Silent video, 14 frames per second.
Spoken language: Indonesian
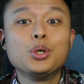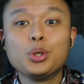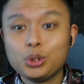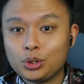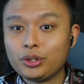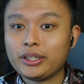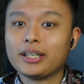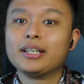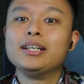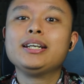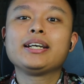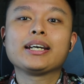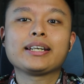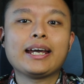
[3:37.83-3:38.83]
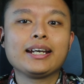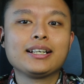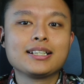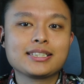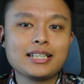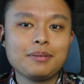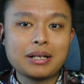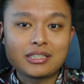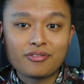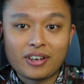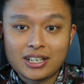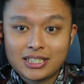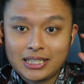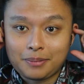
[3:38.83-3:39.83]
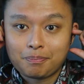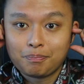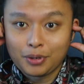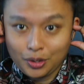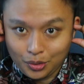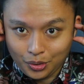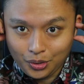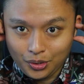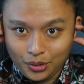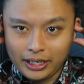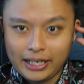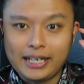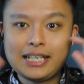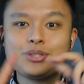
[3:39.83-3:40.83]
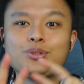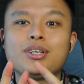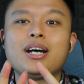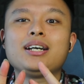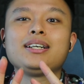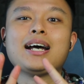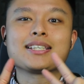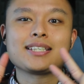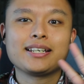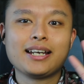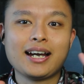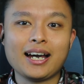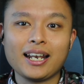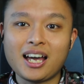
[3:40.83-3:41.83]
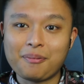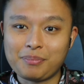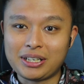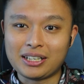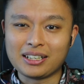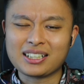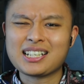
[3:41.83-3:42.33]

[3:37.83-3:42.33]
Untungnya, dengan Eagle Steel Buds versi Pro ini sudah nggak saya alamin.